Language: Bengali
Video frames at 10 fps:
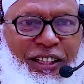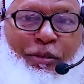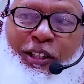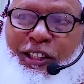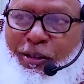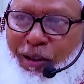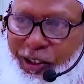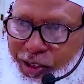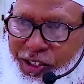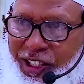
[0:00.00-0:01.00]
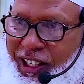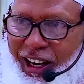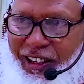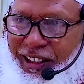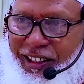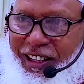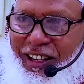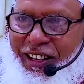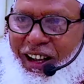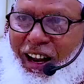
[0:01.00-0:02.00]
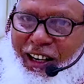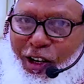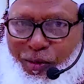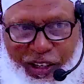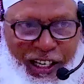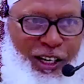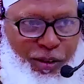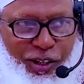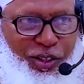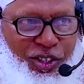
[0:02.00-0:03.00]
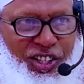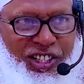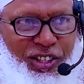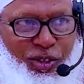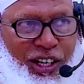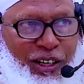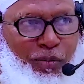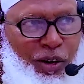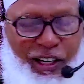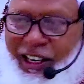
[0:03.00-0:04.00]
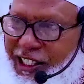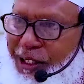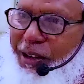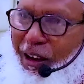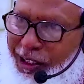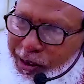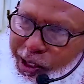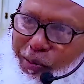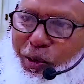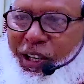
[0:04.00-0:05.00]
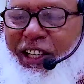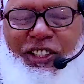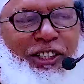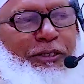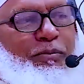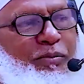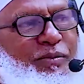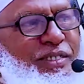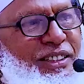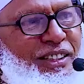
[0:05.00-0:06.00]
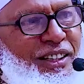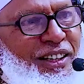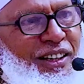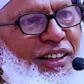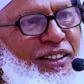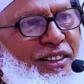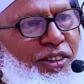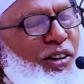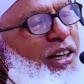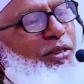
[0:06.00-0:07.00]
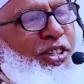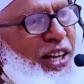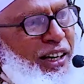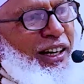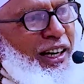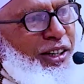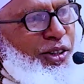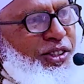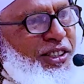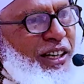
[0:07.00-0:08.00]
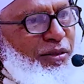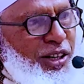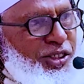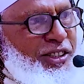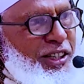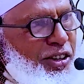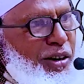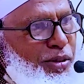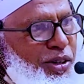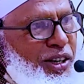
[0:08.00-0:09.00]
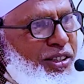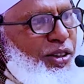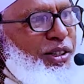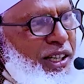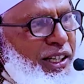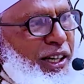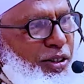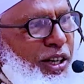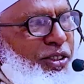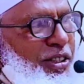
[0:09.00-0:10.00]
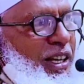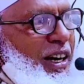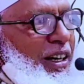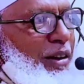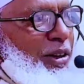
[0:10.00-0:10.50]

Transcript: ইমানদার মানুষ সে আল্লাহ আল্লাহর উপরে নির্ভর করেছে সে ওনাকে বলে নাই যে আমি এর মধ্যে পড়ে আছি তখন সে আল্লাহ আল্লাহ করছে যে আমার যদি কবর হয় তাহলে এই গেল আর যদি আল্লাহ